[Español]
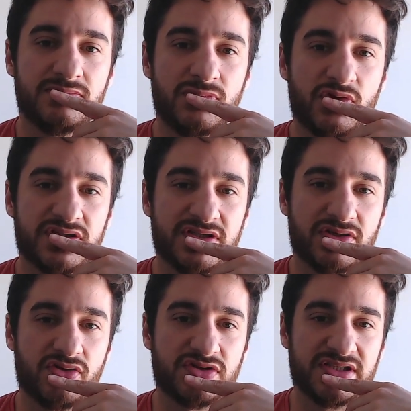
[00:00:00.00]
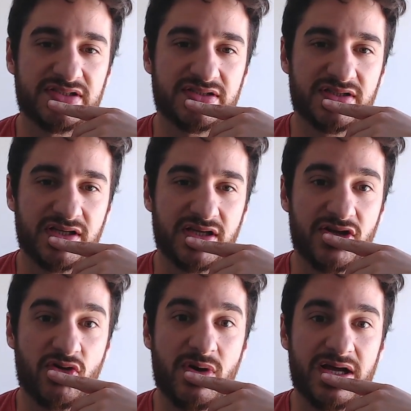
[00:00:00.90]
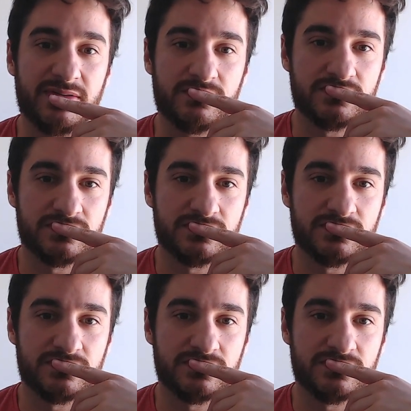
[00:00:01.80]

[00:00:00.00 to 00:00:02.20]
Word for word: Por hacer cosas que no van.